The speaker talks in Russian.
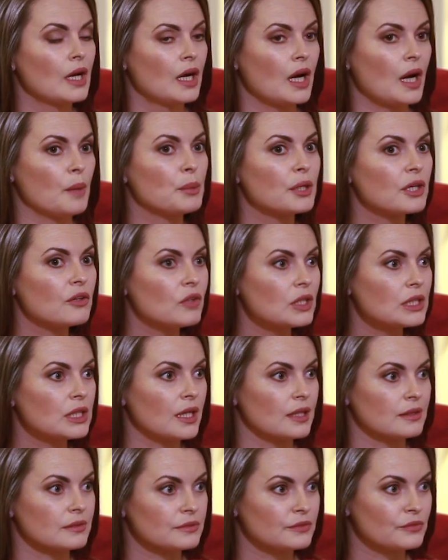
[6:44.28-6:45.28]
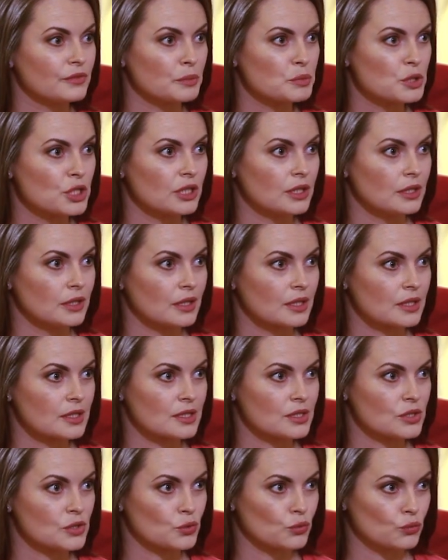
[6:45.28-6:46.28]
А похвала вообще
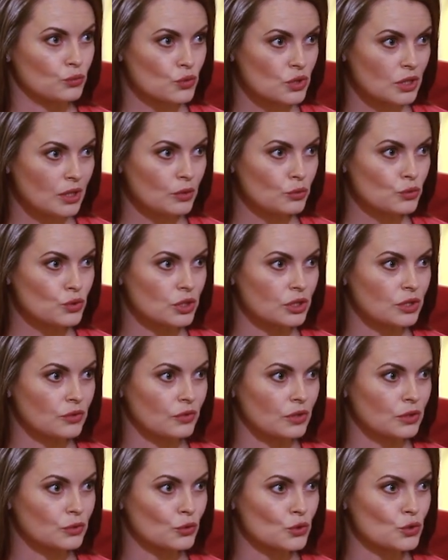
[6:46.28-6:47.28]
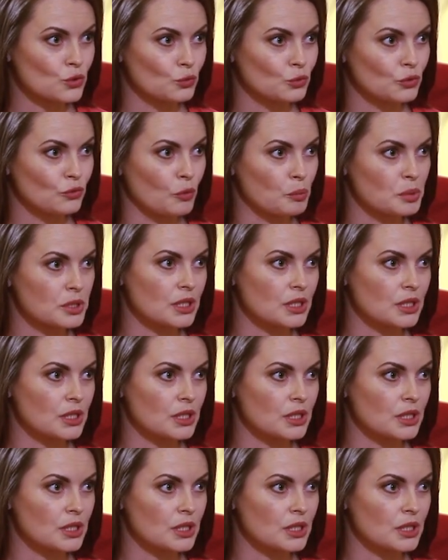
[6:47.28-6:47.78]
артисту нужна, учитывая то, что у него Без...